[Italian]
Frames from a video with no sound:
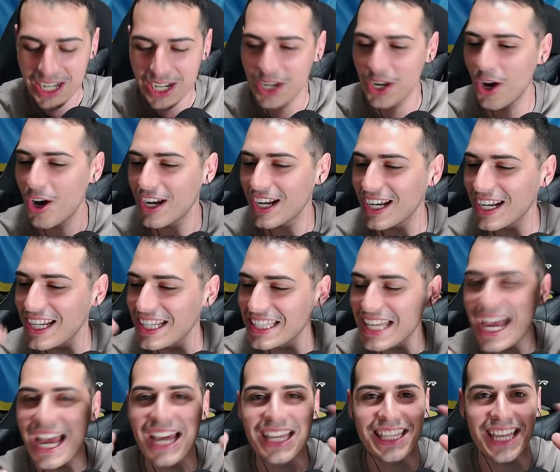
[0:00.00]
non
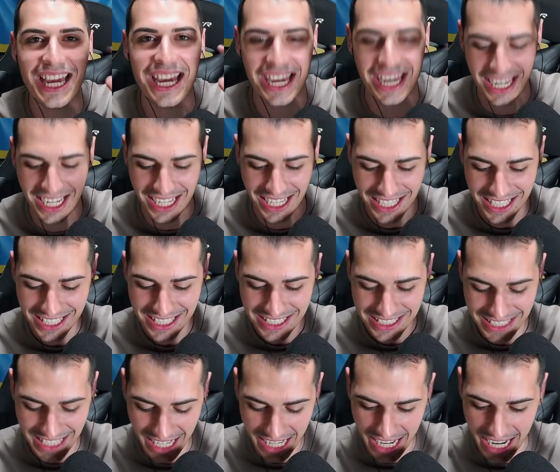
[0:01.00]
ridete!
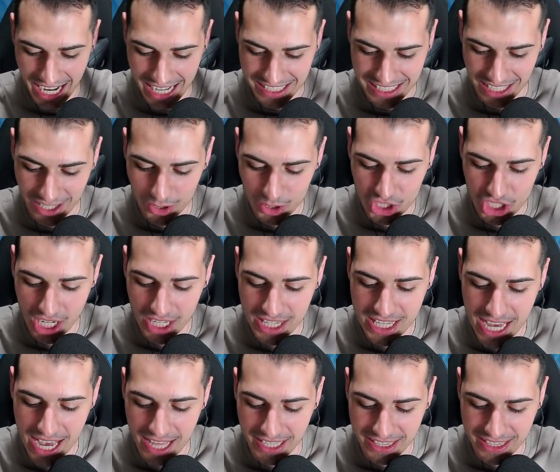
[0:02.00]
Da casa non c'è
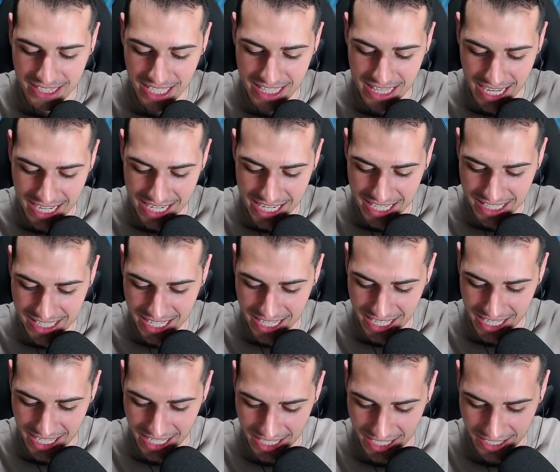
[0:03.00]
niente da
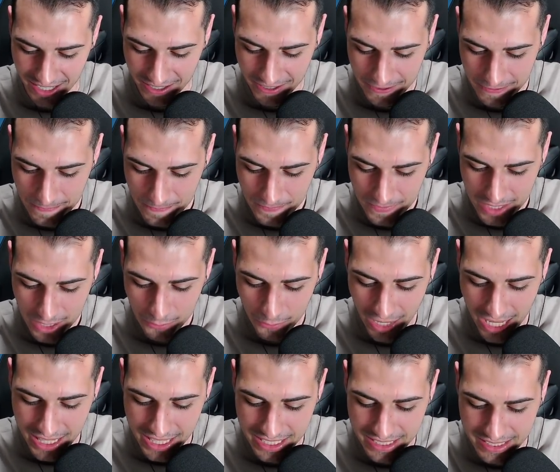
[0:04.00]
ridere.
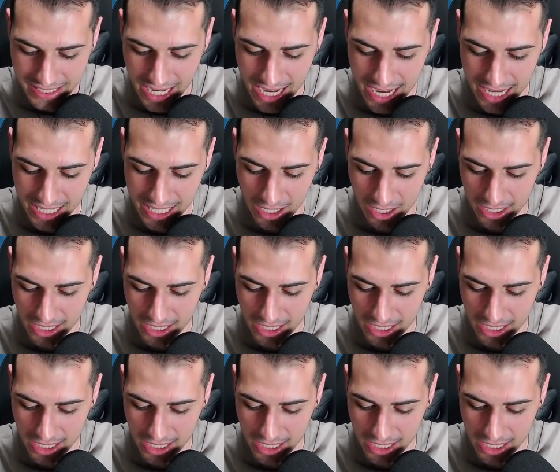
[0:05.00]
Fate di seria. Un